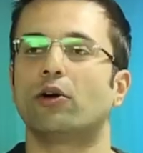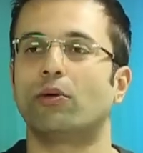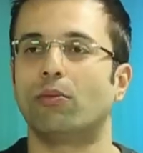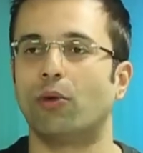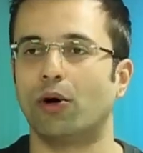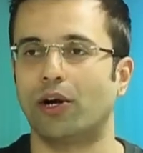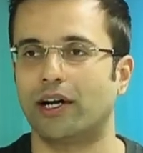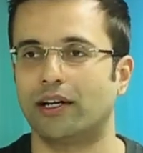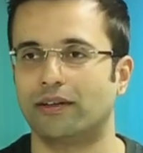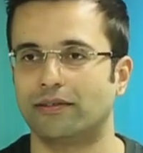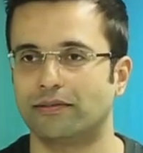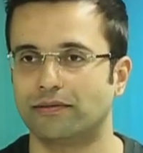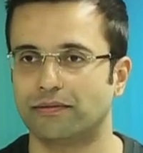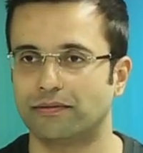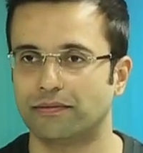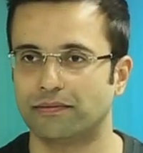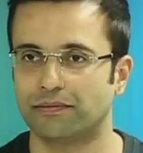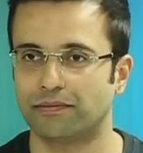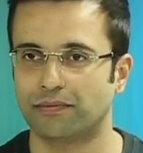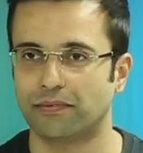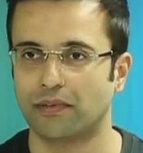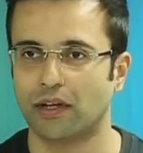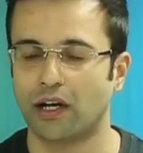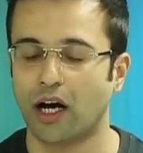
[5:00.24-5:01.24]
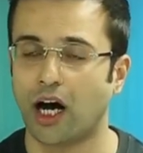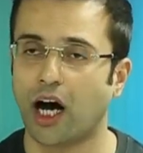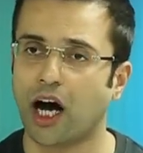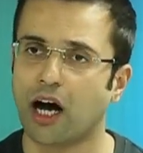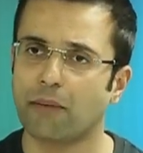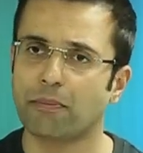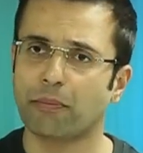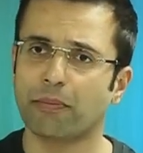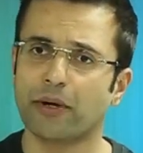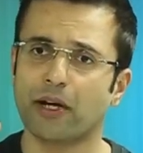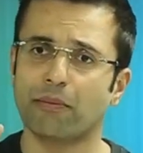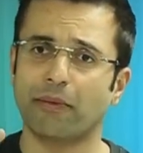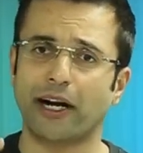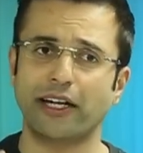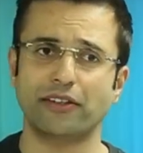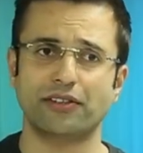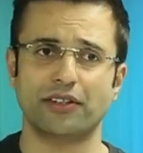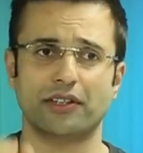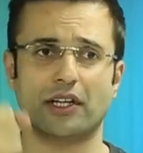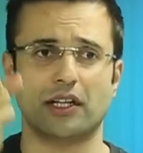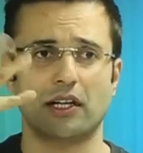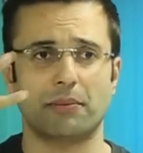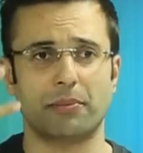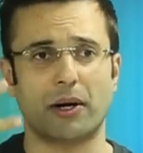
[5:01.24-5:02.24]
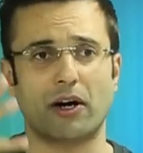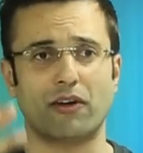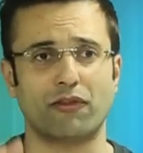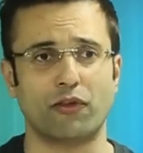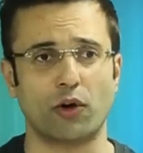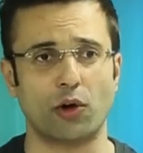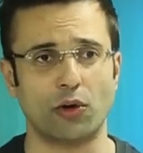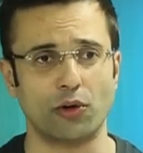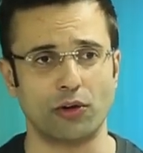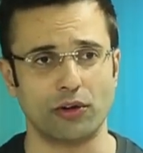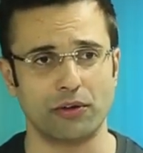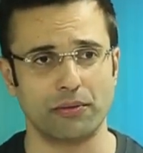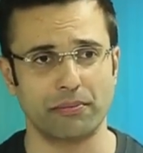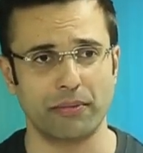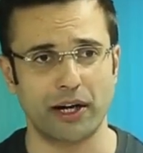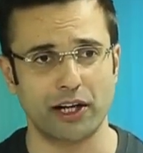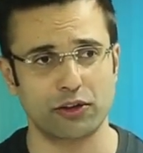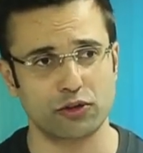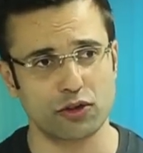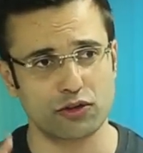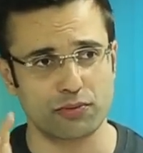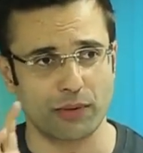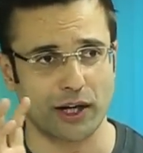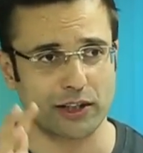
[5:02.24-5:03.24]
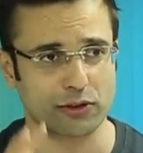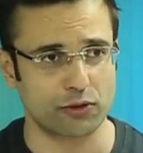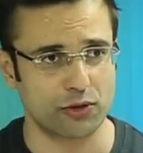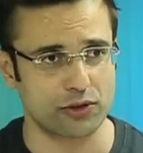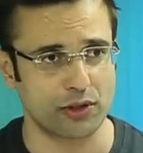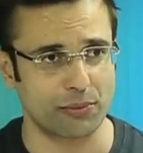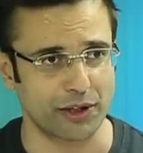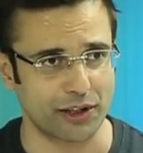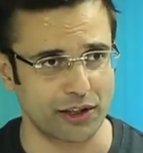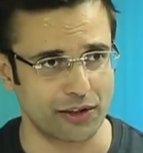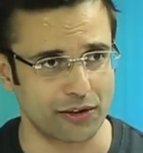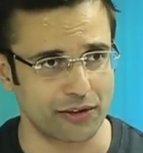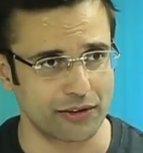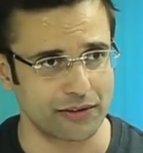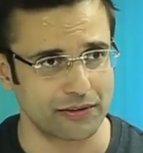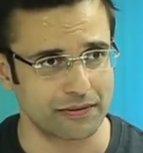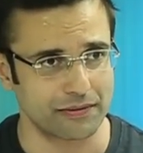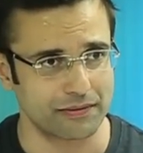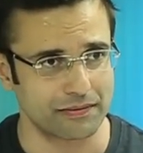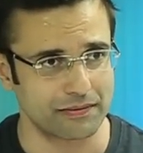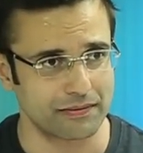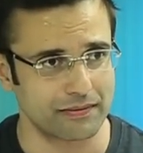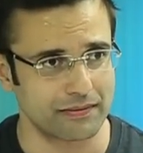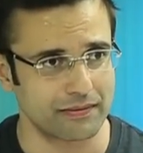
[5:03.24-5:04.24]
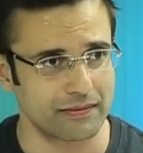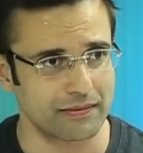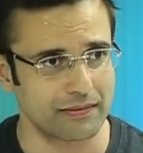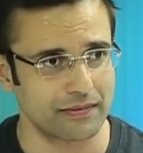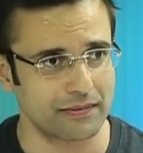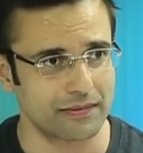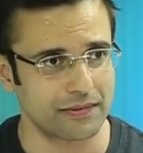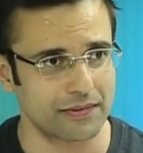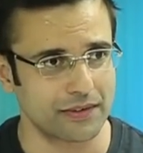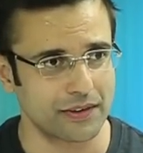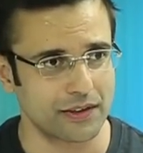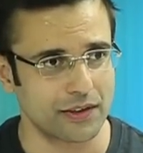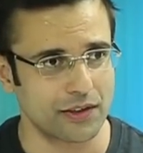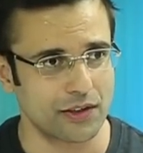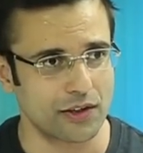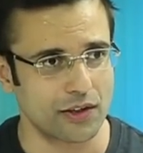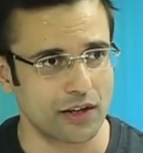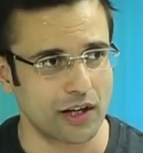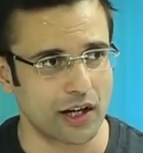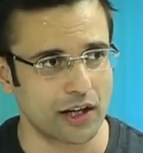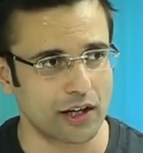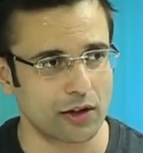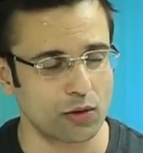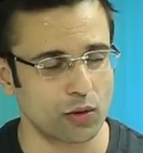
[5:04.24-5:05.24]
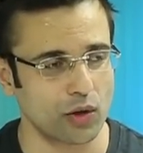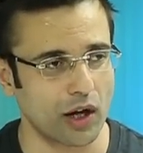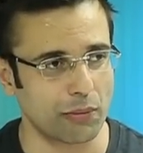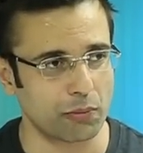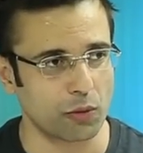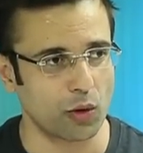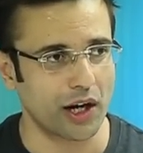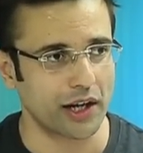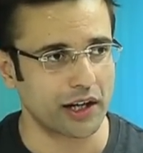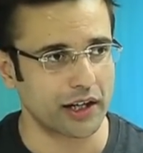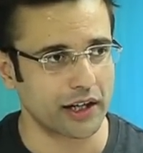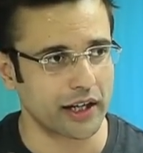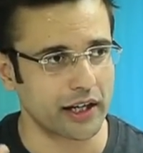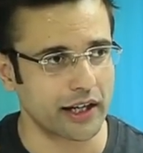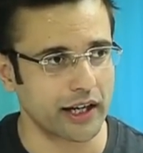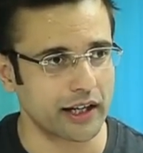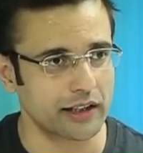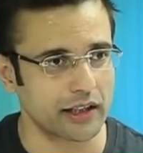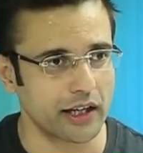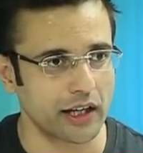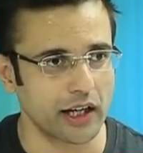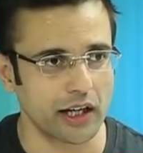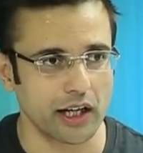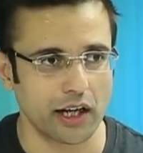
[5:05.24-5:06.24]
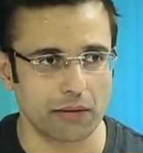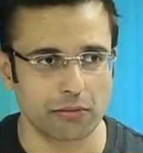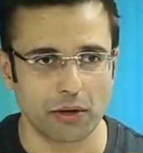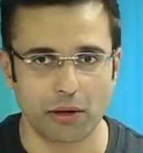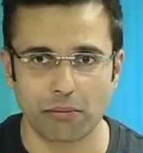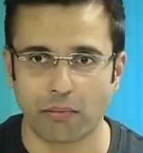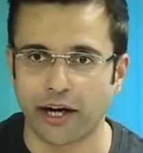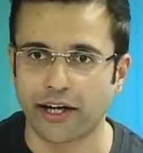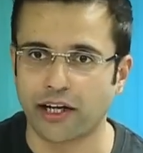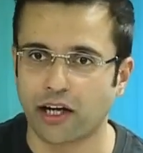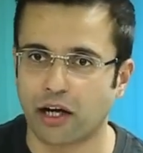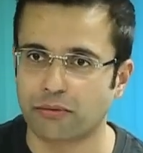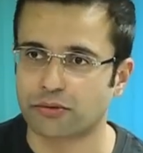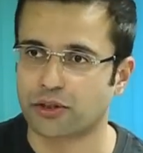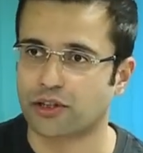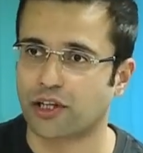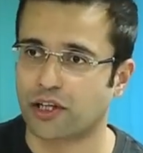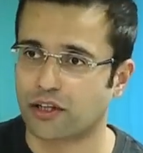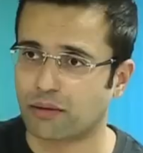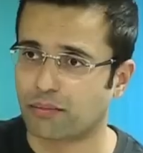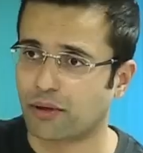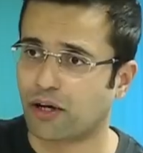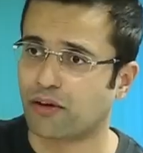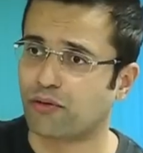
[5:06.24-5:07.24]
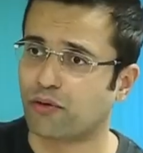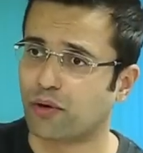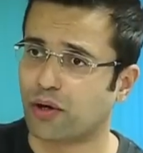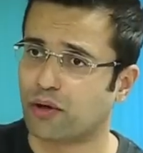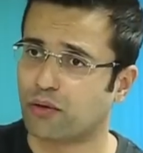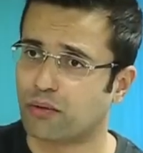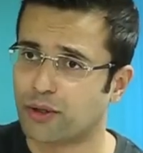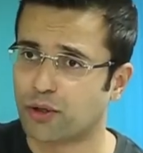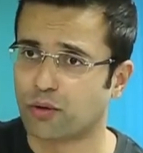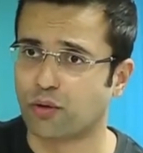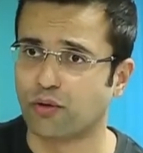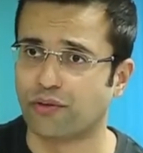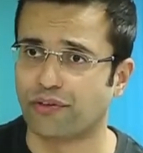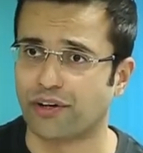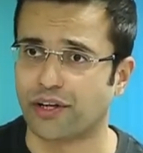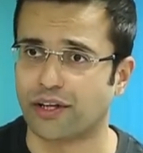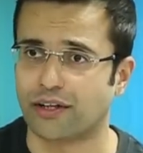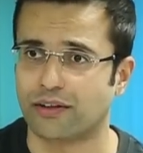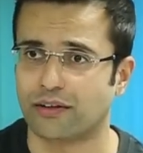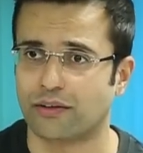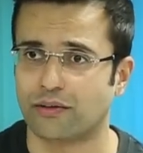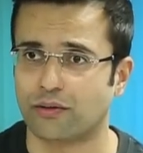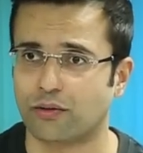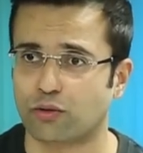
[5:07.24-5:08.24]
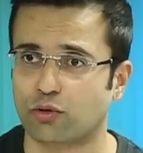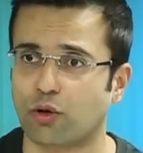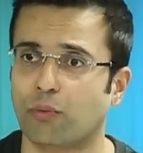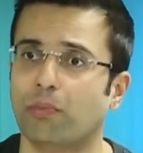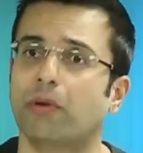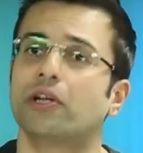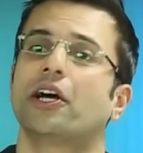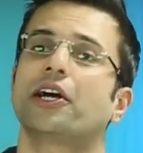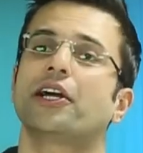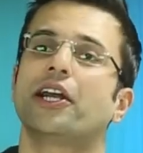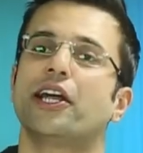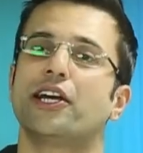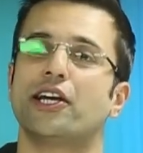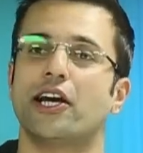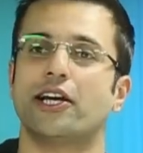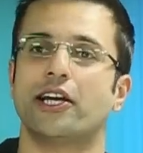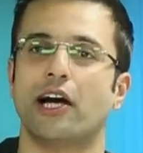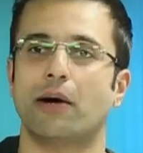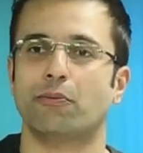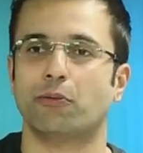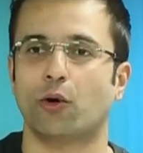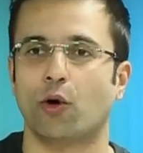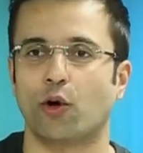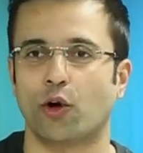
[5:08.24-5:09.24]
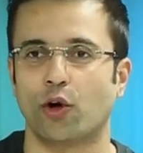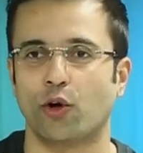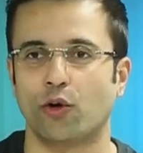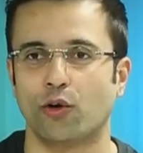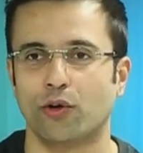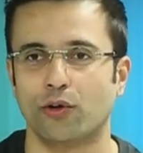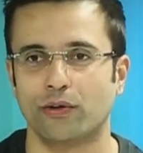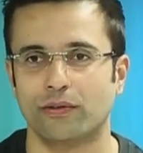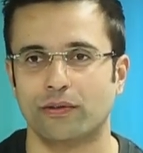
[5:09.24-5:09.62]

को बोला आप अपने माइंड से ज़्यादा पावरफुल हो पहले तो इस बात को समझ लो अगर कोई आपको आकर के कहता है ना कि आपका माइंड आपसे ज़्यादा पावरफुल है वो बेवकूफ़ है उसको पता ही नहीं है कि आप कौन हो